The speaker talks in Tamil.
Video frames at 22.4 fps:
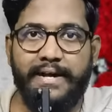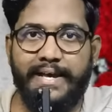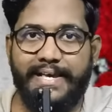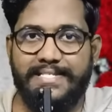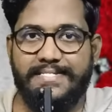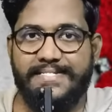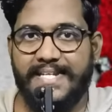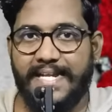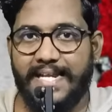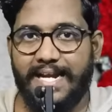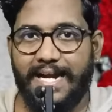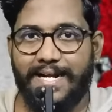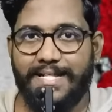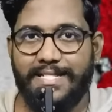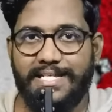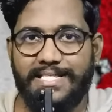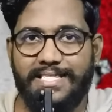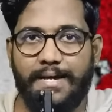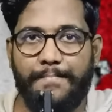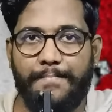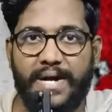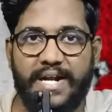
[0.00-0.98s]
இஸ்ரேலானது
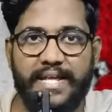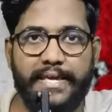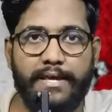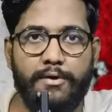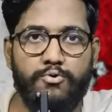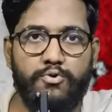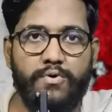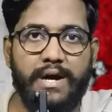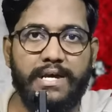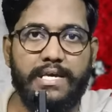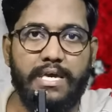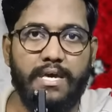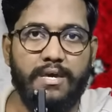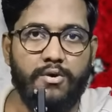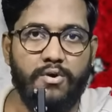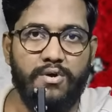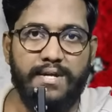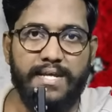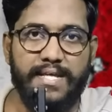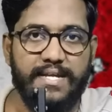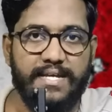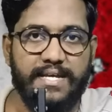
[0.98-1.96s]
இந்த படியை உருவாக்கி
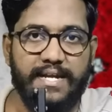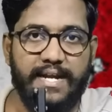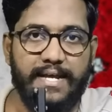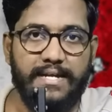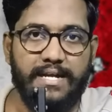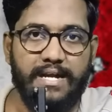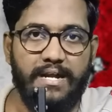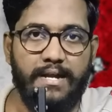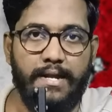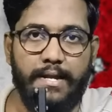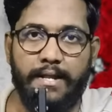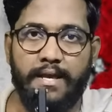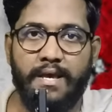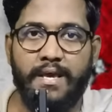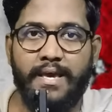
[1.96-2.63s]
கொண்டிருக்கிறார்கள்